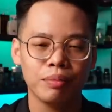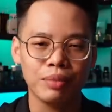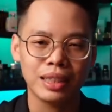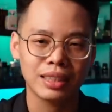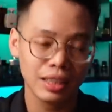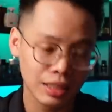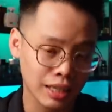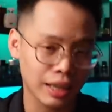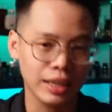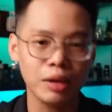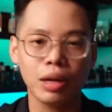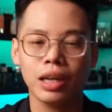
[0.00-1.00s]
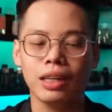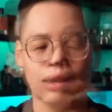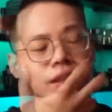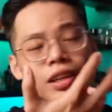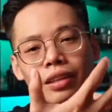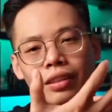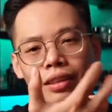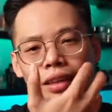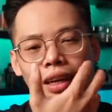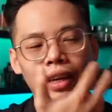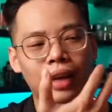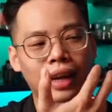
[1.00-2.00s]
Mình chắc chắn điều đấy Nhưng
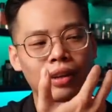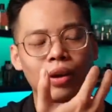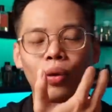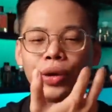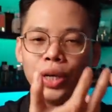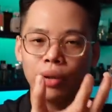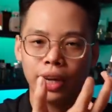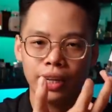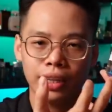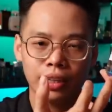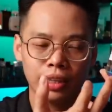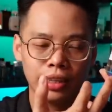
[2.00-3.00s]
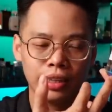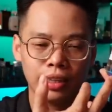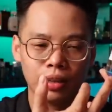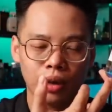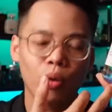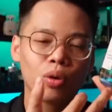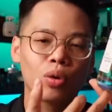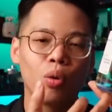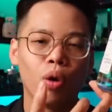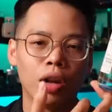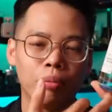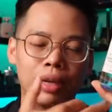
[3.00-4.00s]
để đánh đổi điều đấy Thì cái độ
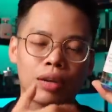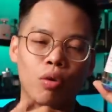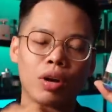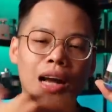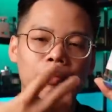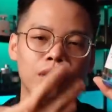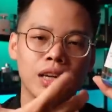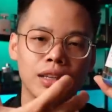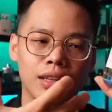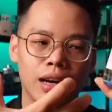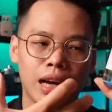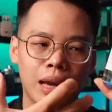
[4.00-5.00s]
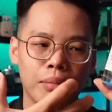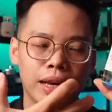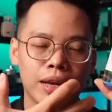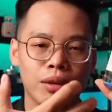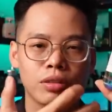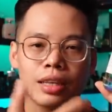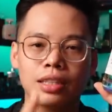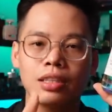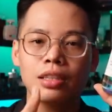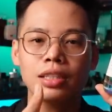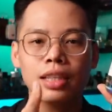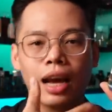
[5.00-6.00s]
tuổi mình có cảm nhận rằng Em này nó sẽ
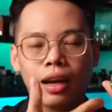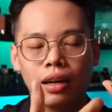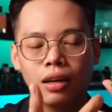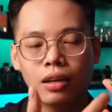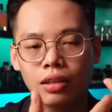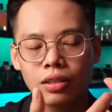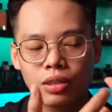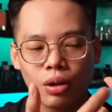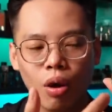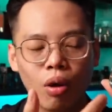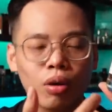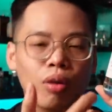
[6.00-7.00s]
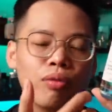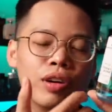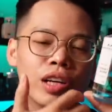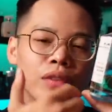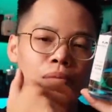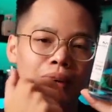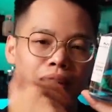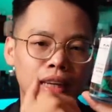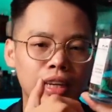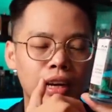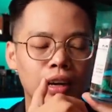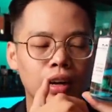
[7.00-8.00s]
chững chạc hơn so nó với cái phiên bản
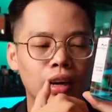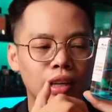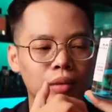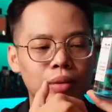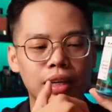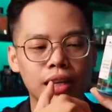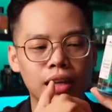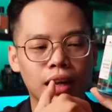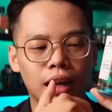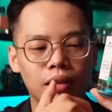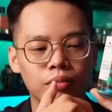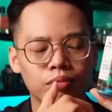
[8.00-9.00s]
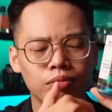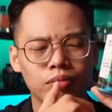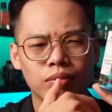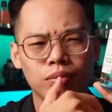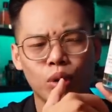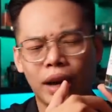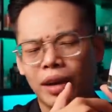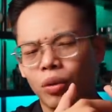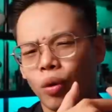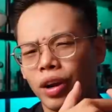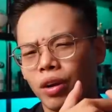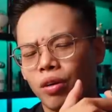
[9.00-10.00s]
kia Nhưng mình nghĩ rằng là một hai
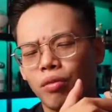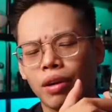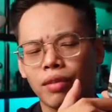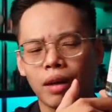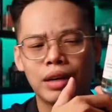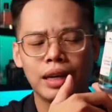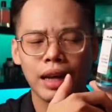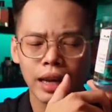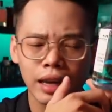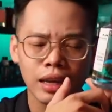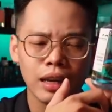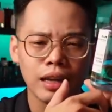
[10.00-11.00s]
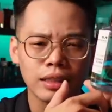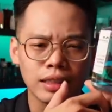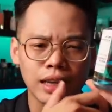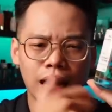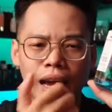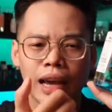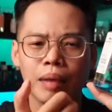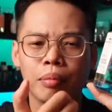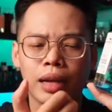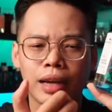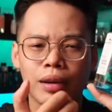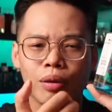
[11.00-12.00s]
tuổi nó không phải là vấn đề chỉ là
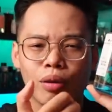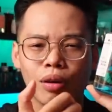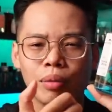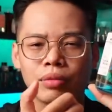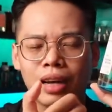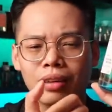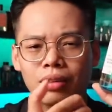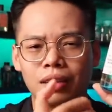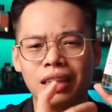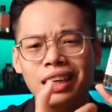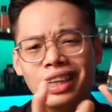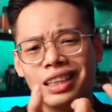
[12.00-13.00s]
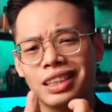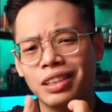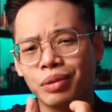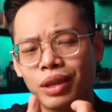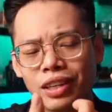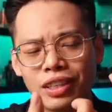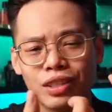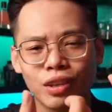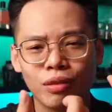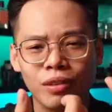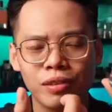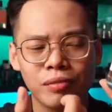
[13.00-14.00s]
em này nó có cảm giác hiền dịu hơn
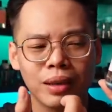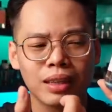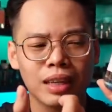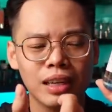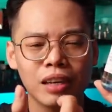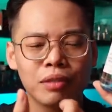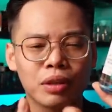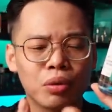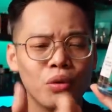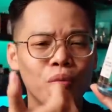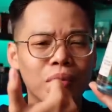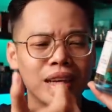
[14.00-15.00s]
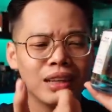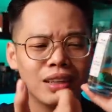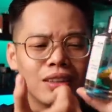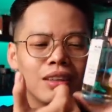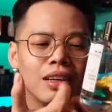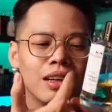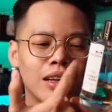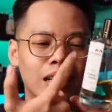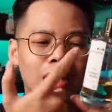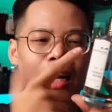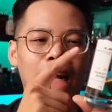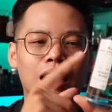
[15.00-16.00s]
so với phiên bản kia và thu mình hơn
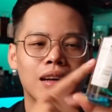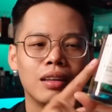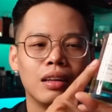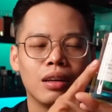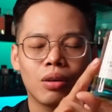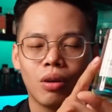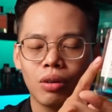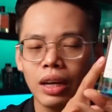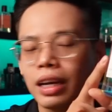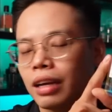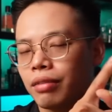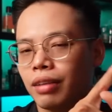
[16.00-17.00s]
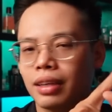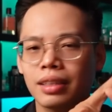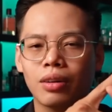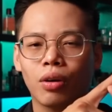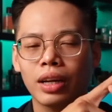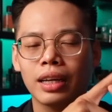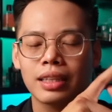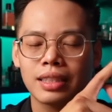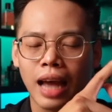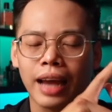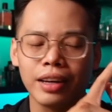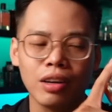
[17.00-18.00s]
nên là có thể vẫn có thể
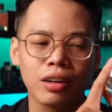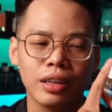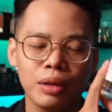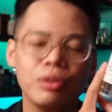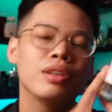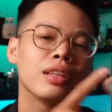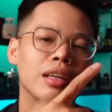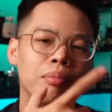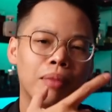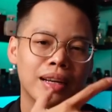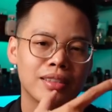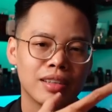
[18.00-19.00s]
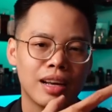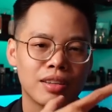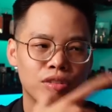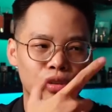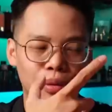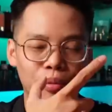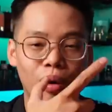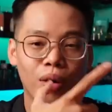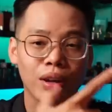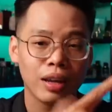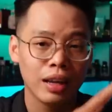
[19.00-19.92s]
giải được nếu như thích Mancia Sweet Boy